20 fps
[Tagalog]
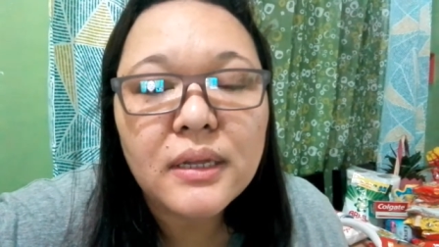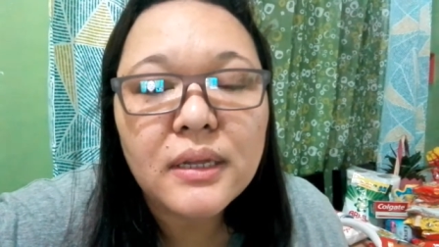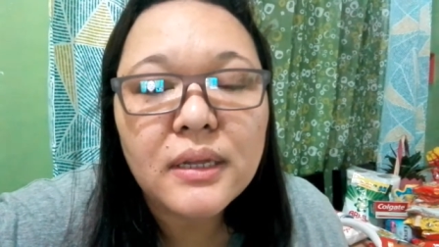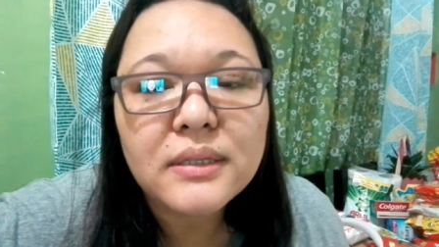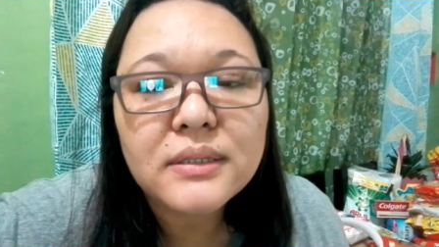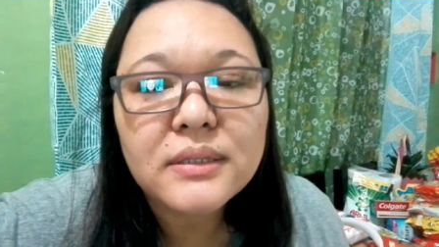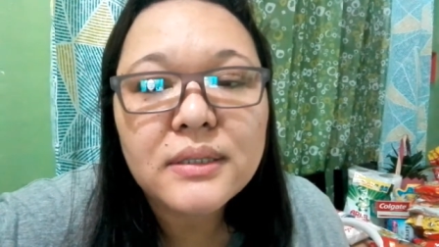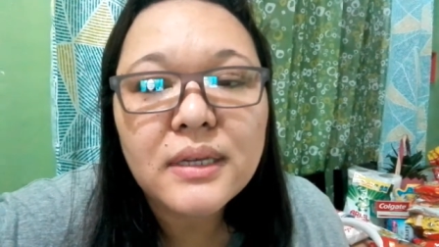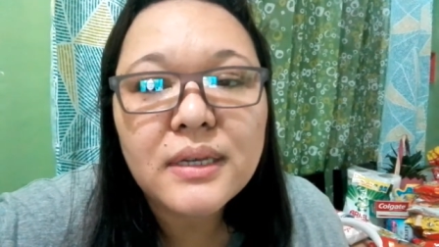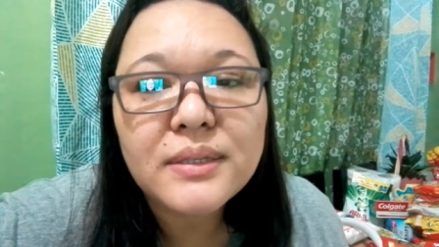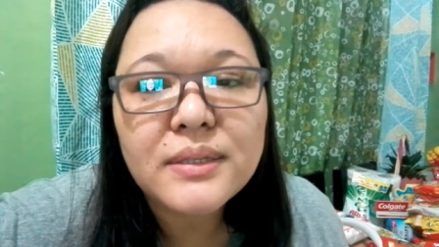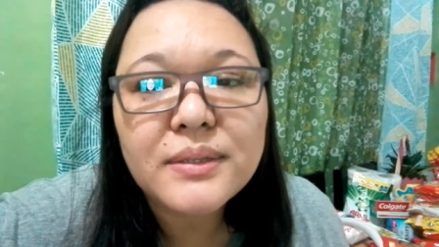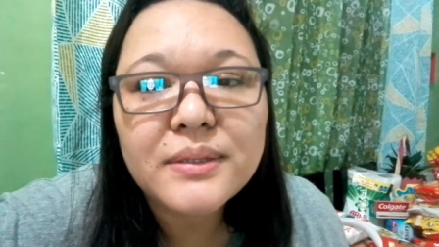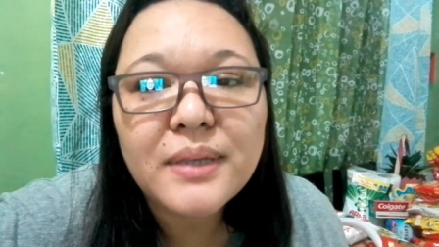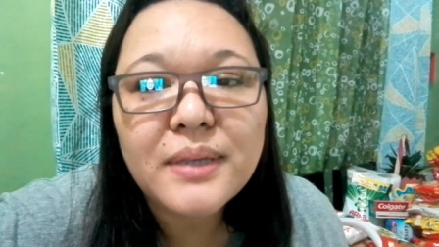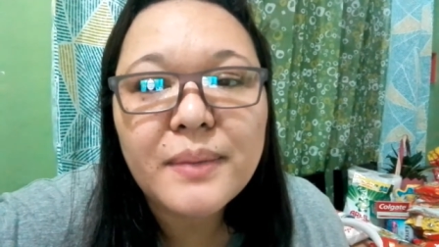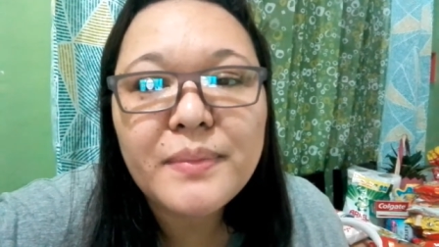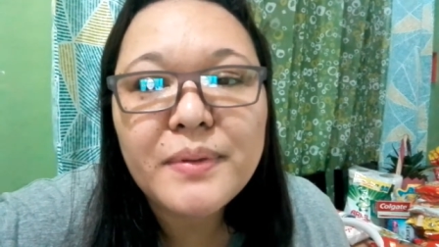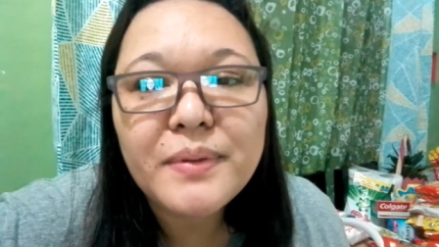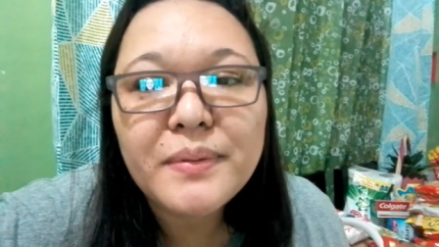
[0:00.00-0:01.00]
Ano siya, to
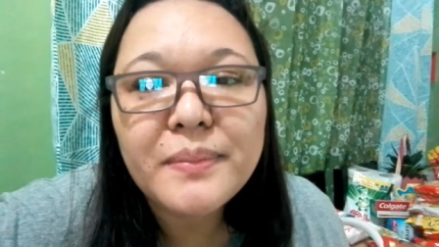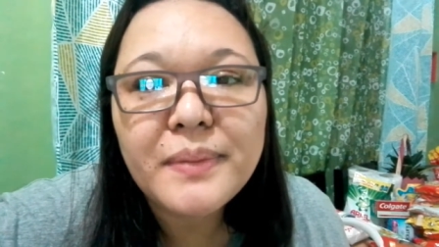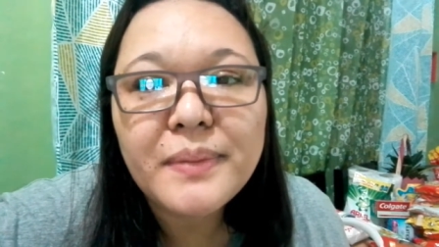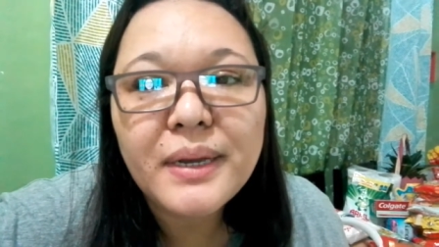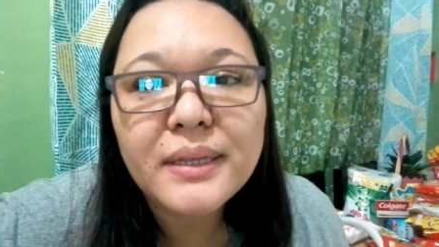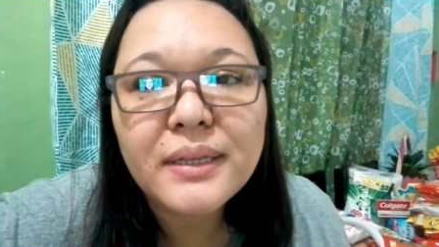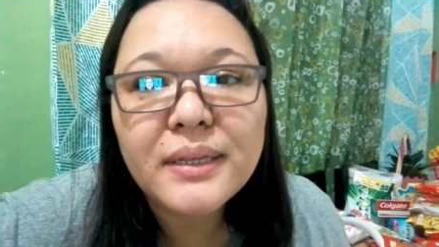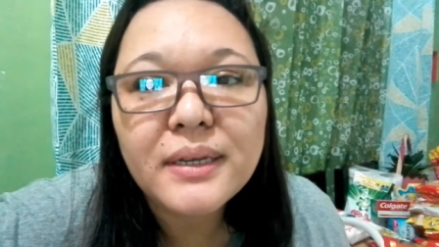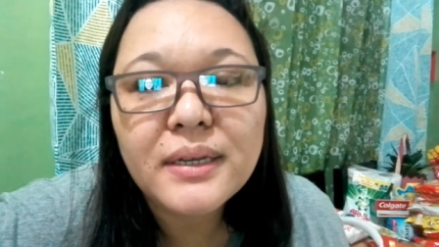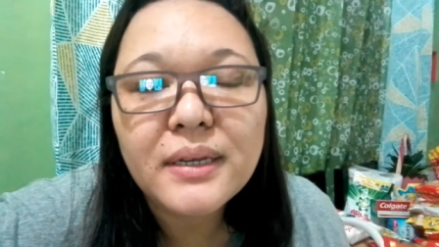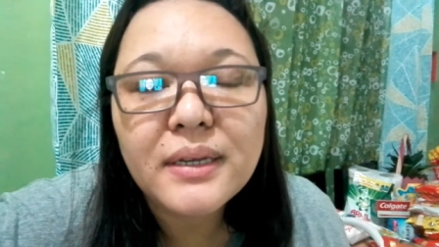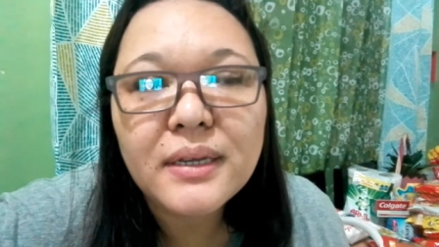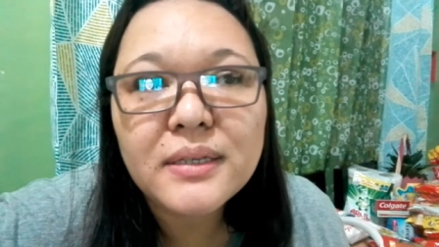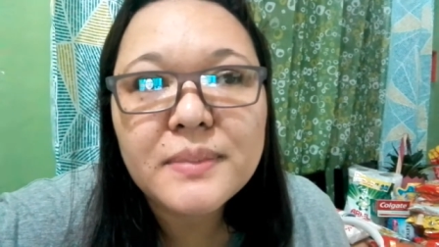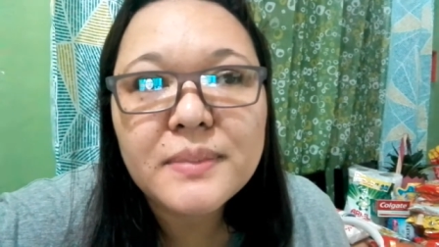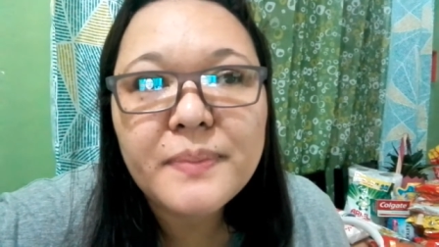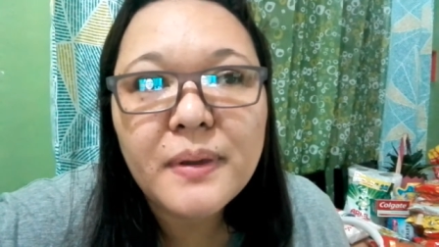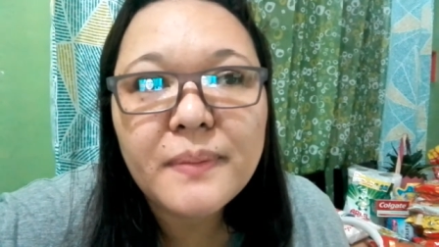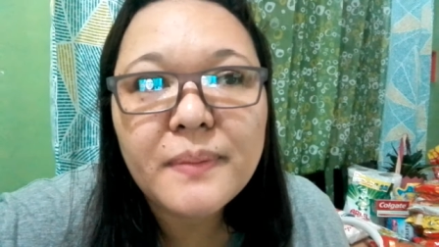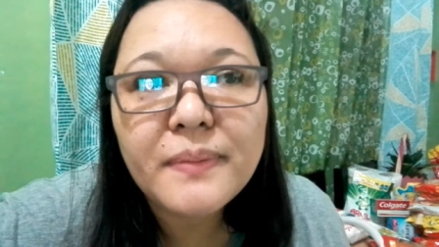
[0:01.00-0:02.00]
sabi ng bata,
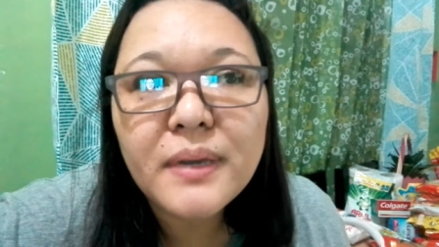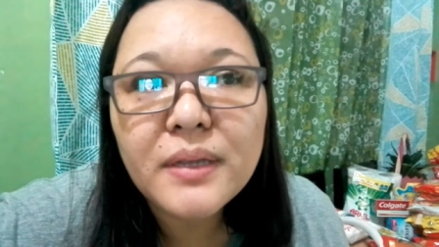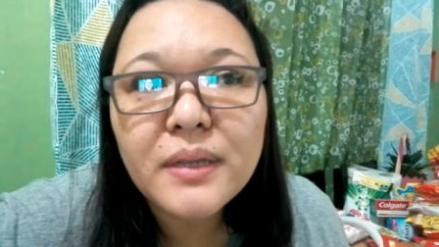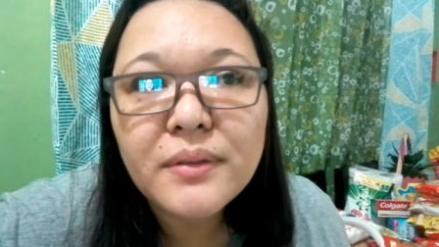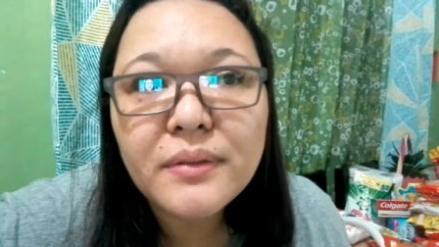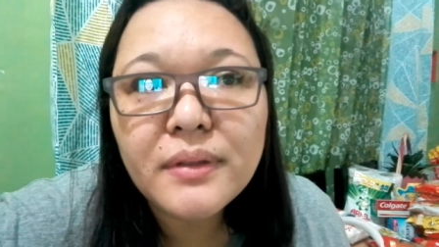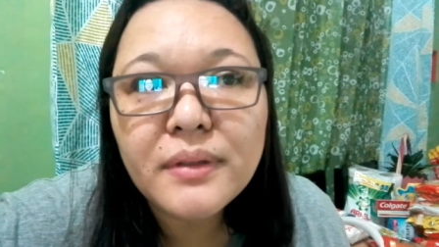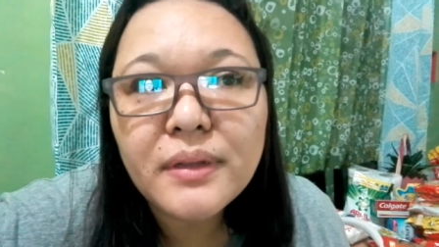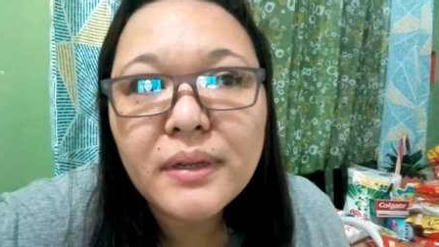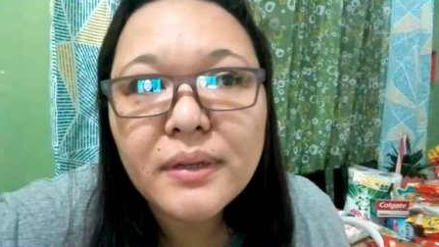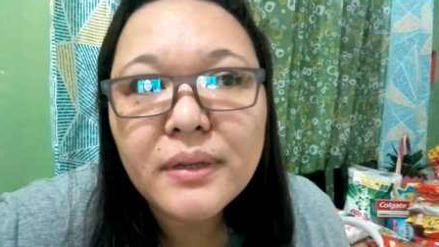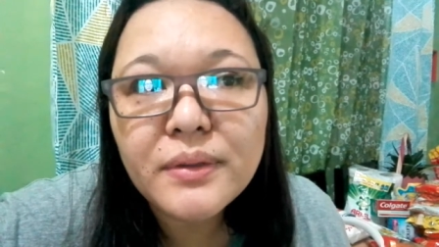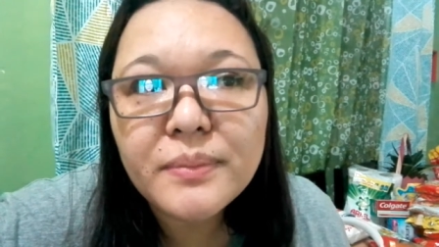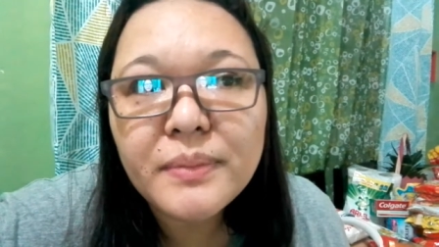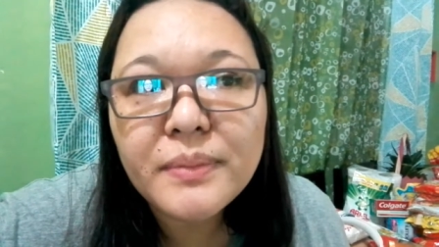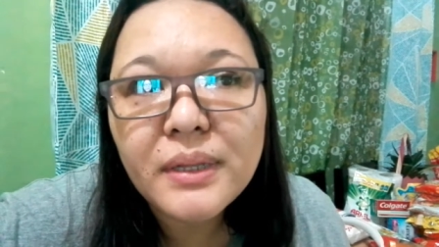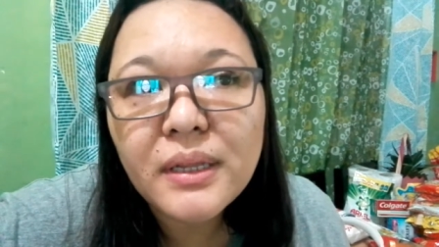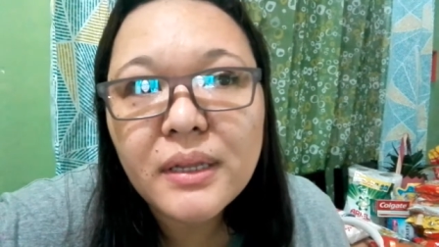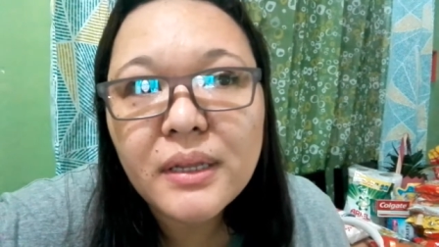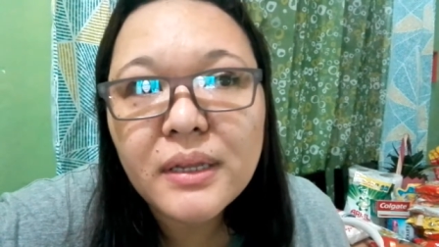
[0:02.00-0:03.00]
guys, Papa, ito na lang yung
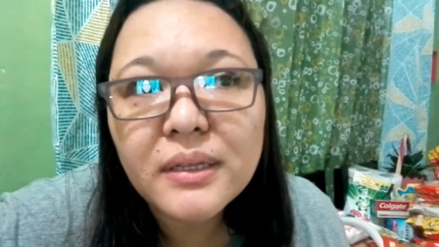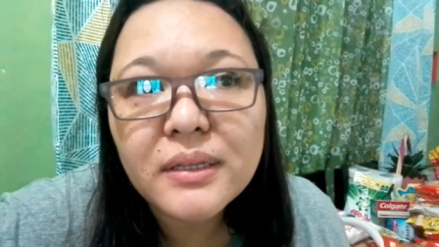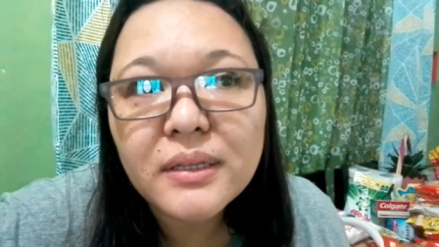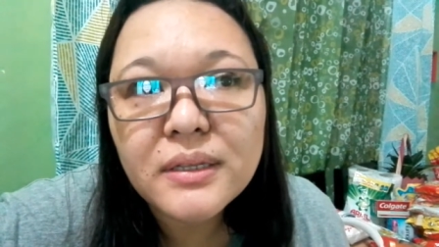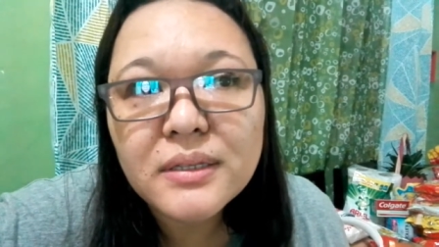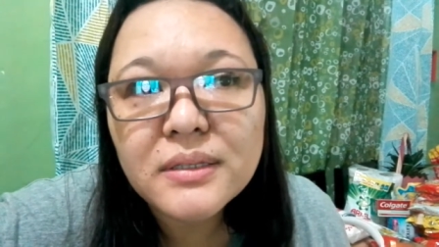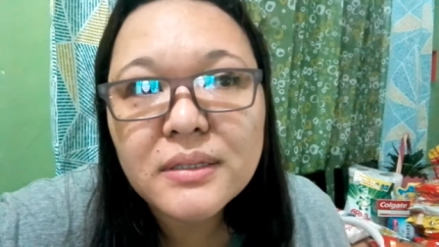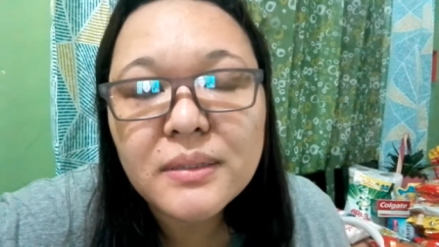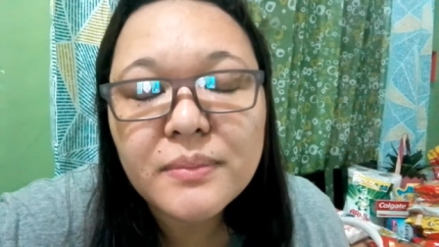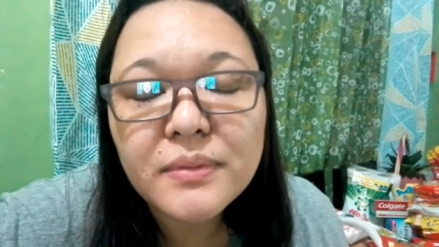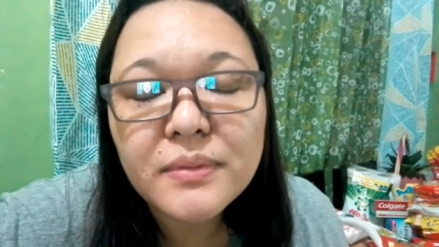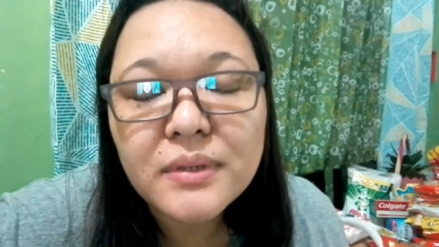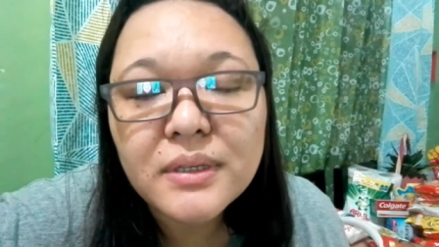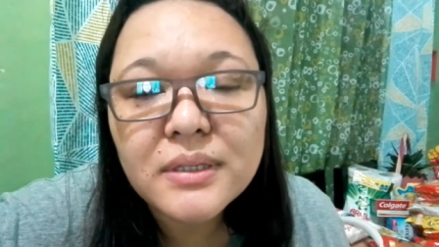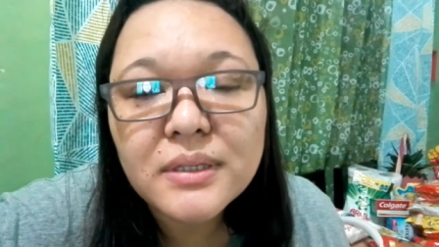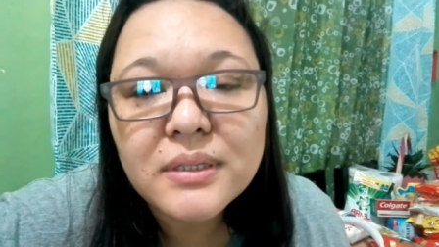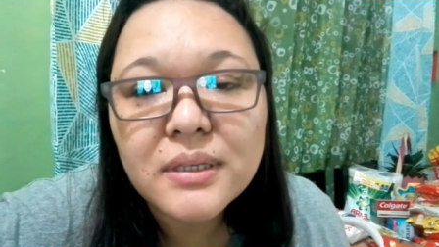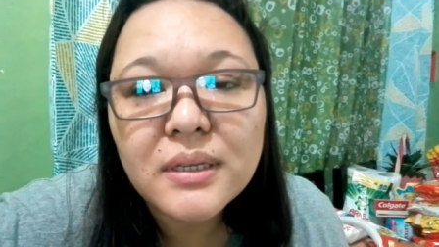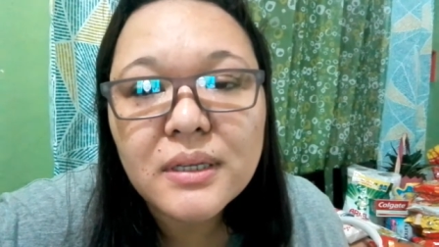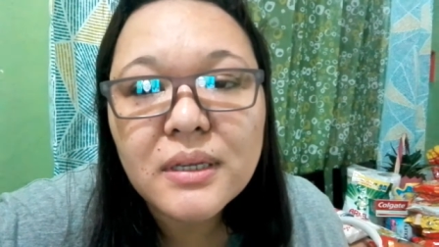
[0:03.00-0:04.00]
bigyan natin na sabon
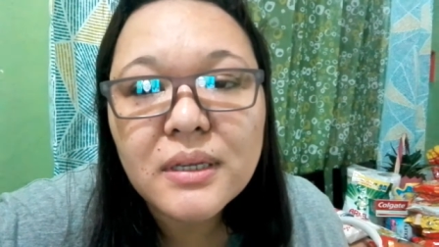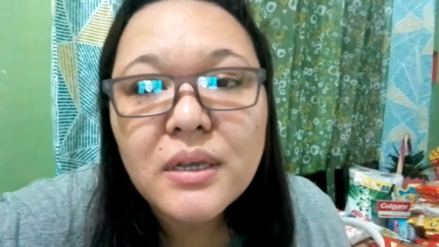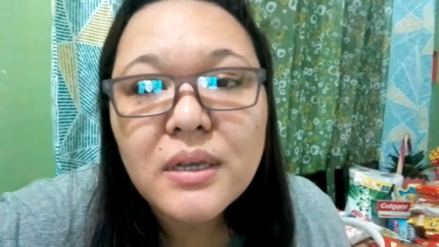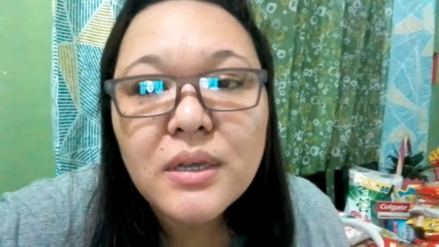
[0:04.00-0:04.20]
kasi